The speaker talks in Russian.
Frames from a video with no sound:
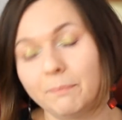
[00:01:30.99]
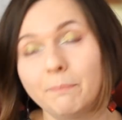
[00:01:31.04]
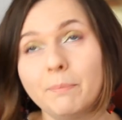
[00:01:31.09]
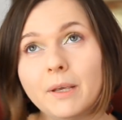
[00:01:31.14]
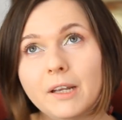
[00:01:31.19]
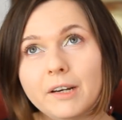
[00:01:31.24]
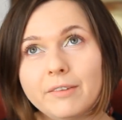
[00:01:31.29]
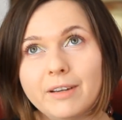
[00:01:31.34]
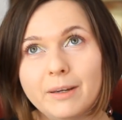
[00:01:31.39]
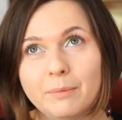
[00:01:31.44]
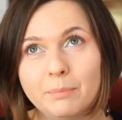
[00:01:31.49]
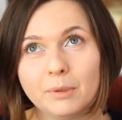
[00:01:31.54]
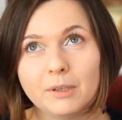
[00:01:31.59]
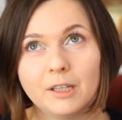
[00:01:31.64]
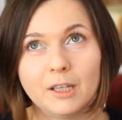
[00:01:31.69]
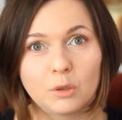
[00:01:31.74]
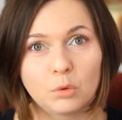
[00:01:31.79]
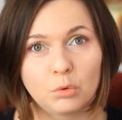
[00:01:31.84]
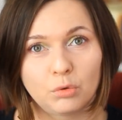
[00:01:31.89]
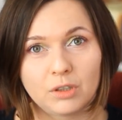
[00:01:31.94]
Первая
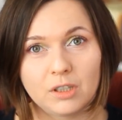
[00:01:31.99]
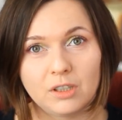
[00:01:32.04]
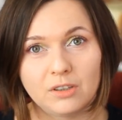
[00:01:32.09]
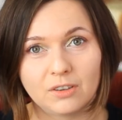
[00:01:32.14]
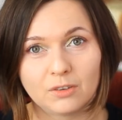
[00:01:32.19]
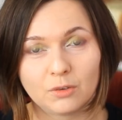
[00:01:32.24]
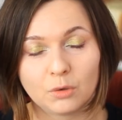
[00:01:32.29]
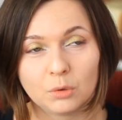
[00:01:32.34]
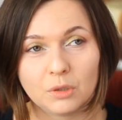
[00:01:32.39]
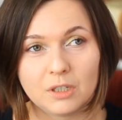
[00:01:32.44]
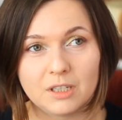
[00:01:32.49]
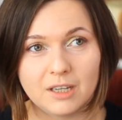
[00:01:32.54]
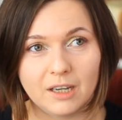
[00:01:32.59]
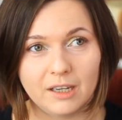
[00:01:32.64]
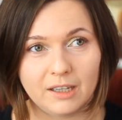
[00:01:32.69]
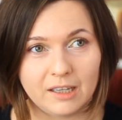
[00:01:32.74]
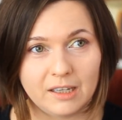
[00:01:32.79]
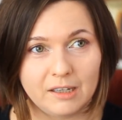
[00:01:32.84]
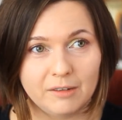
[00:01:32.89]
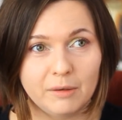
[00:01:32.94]
была «Русские сезоны
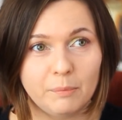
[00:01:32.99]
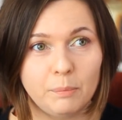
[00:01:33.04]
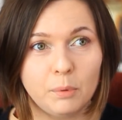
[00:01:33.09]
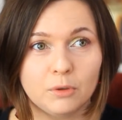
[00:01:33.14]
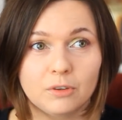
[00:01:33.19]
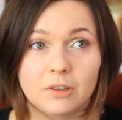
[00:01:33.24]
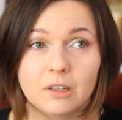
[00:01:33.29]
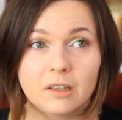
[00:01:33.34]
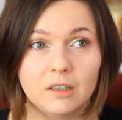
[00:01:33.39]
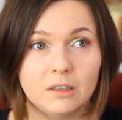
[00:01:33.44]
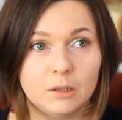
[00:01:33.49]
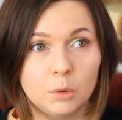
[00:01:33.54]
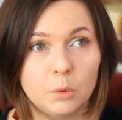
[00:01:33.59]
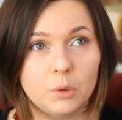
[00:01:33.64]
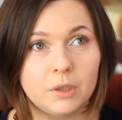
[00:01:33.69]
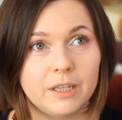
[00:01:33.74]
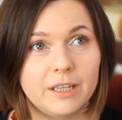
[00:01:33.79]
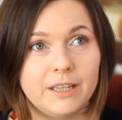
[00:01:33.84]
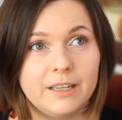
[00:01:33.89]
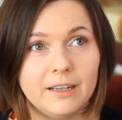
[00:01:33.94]
Дягилева», после
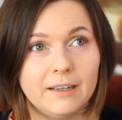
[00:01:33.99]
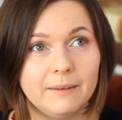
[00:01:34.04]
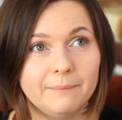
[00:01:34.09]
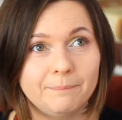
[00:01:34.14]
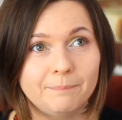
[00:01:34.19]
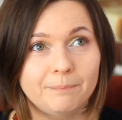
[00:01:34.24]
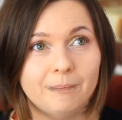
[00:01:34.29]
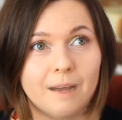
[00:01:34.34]
которой я